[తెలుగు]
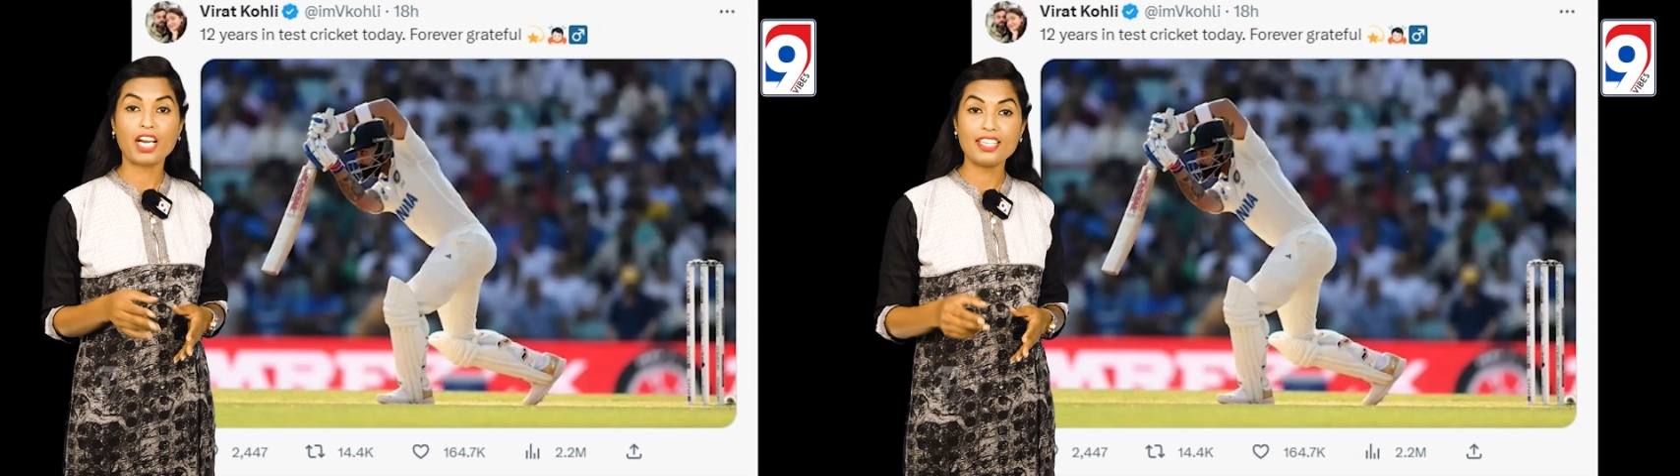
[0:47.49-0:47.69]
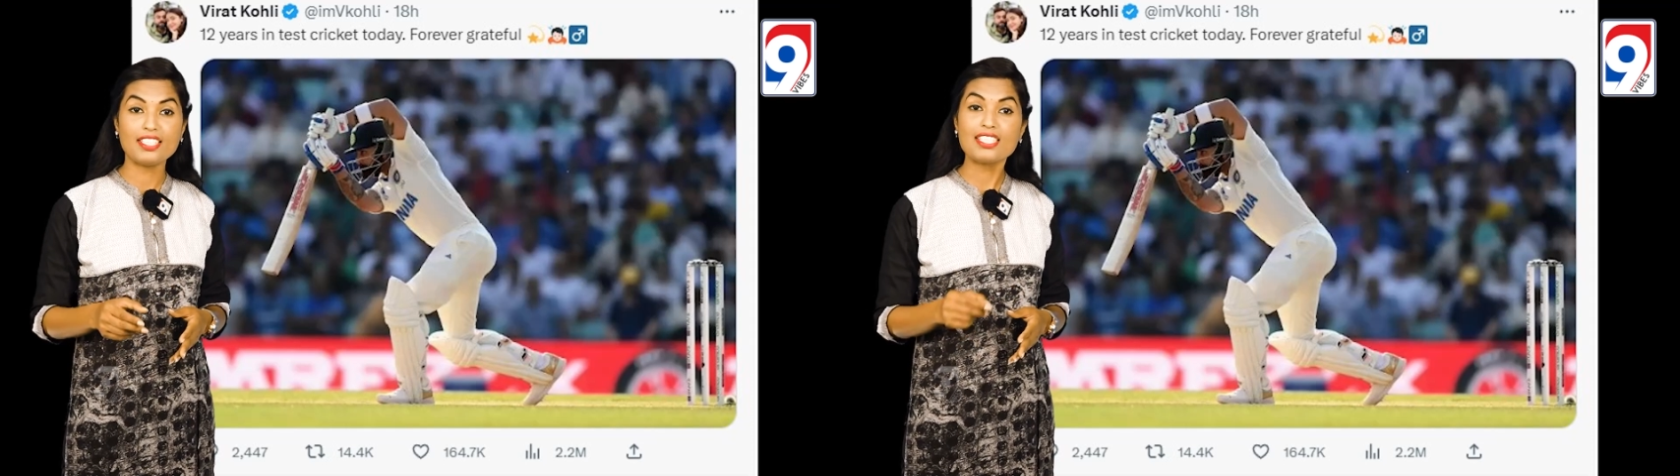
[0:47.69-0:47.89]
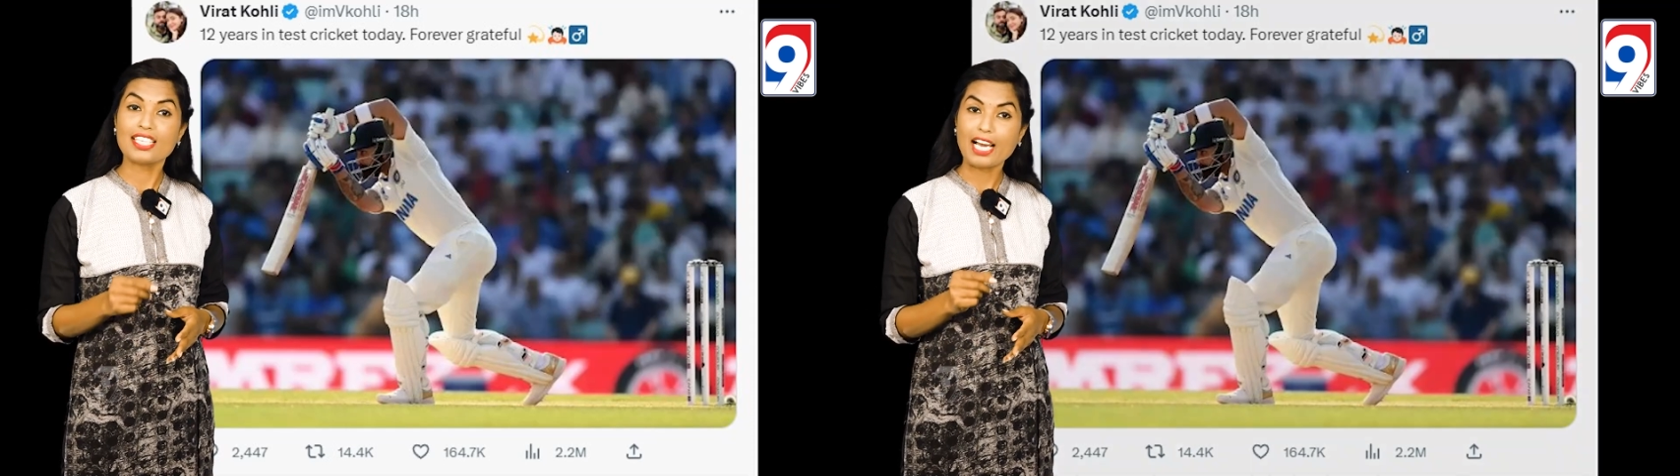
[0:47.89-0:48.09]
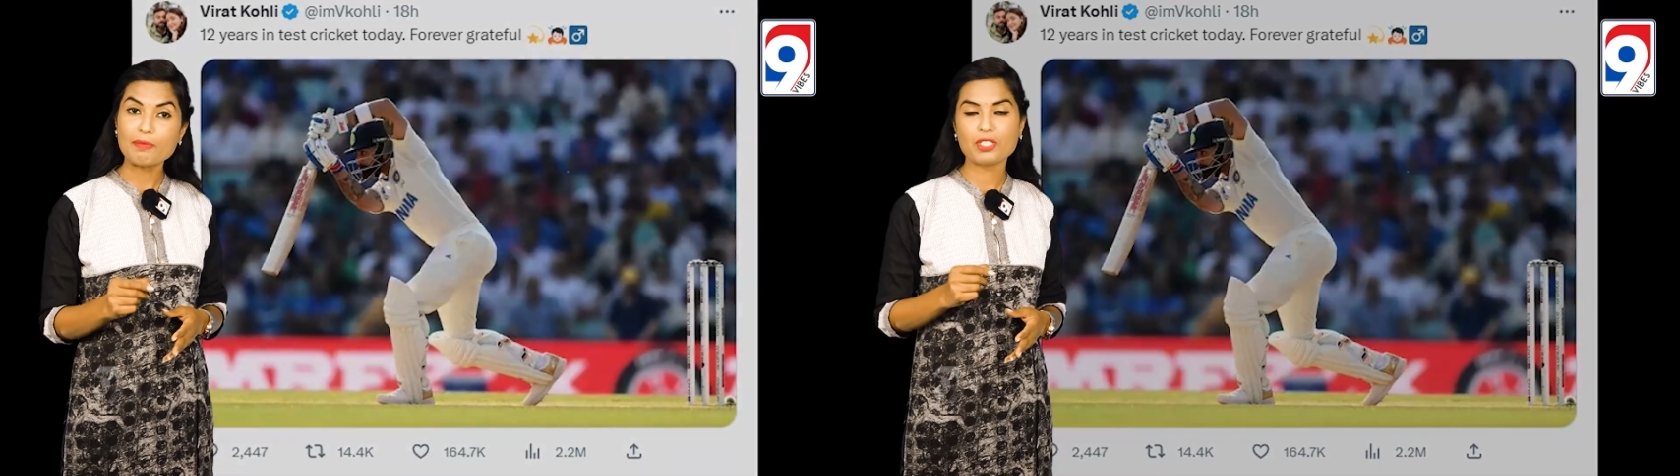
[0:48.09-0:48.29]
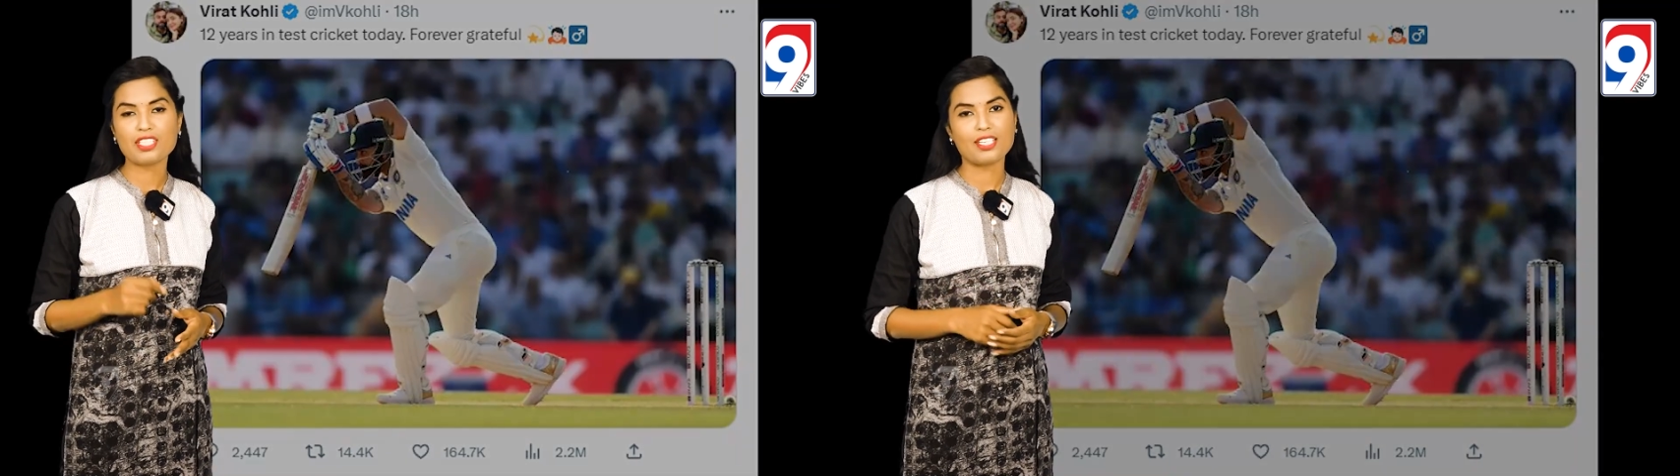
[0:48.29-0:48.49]
అని
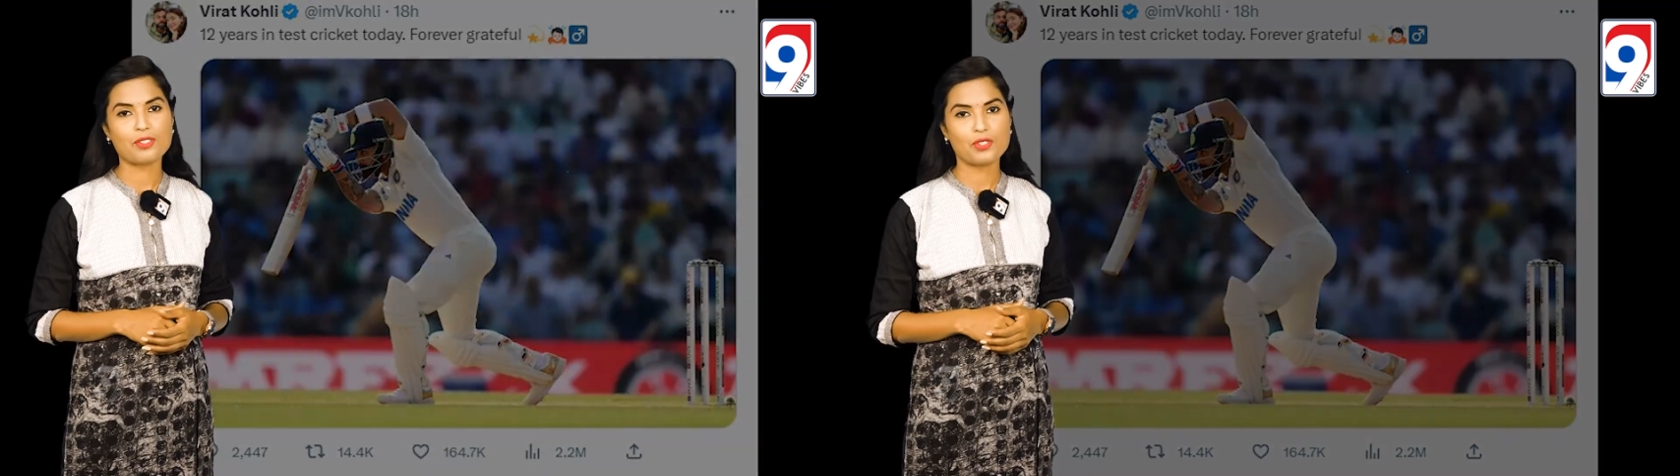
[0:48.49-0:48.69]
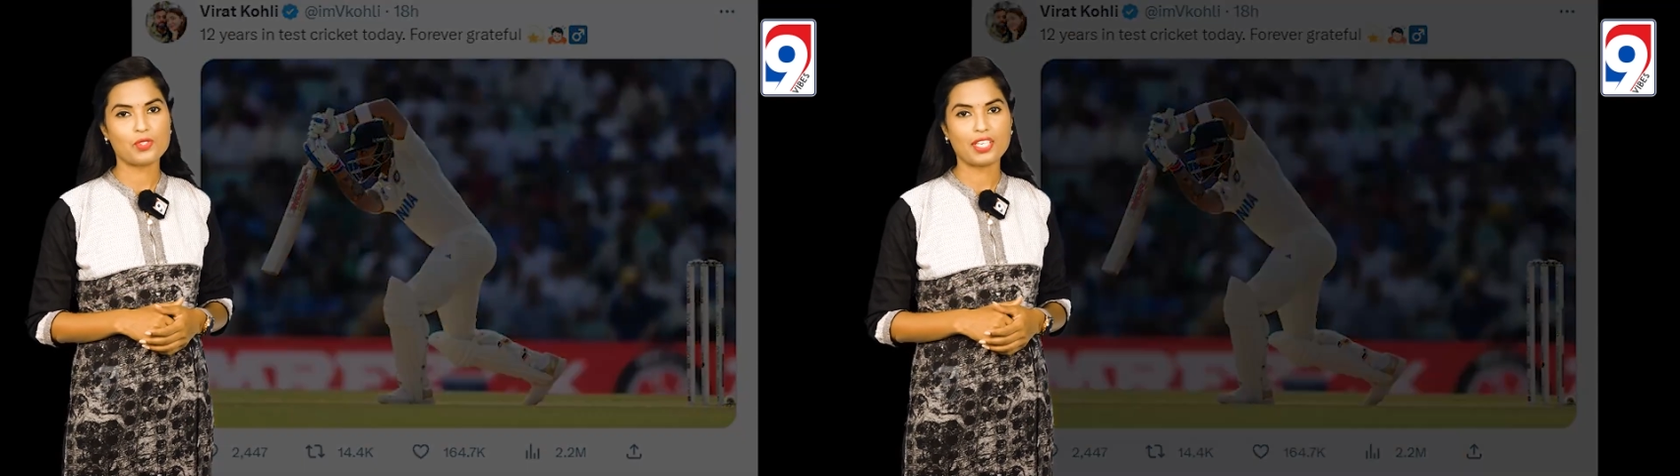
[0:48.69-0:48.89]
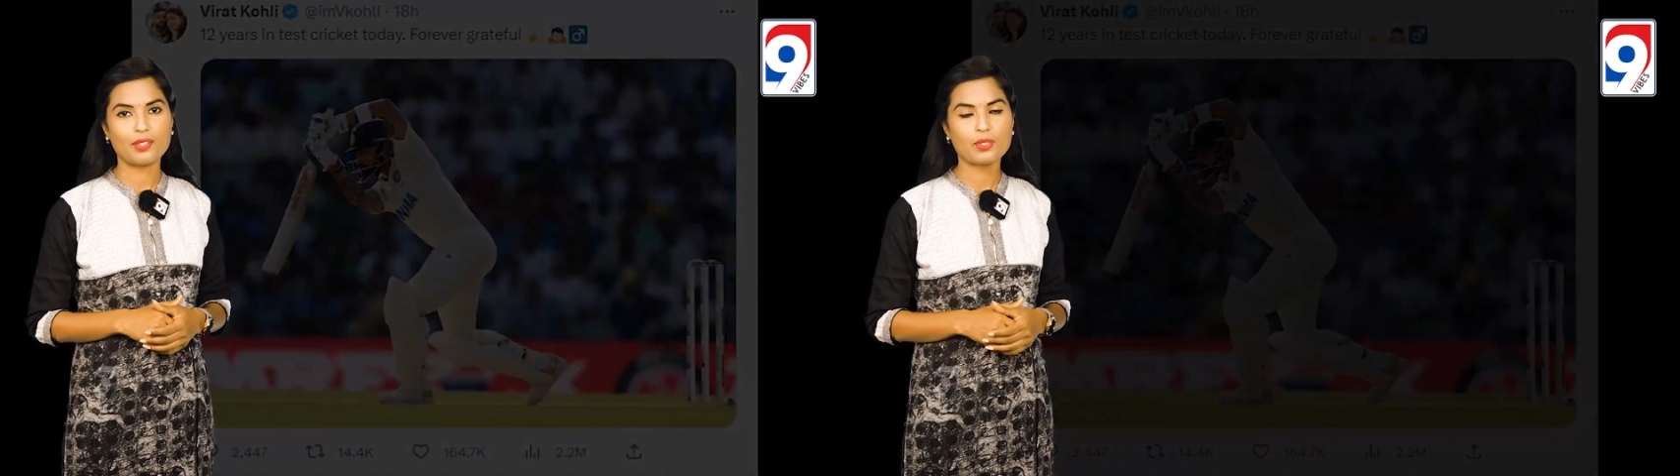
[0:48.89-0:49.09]
క్యాప్షన్ రాసుకొచ్చాడు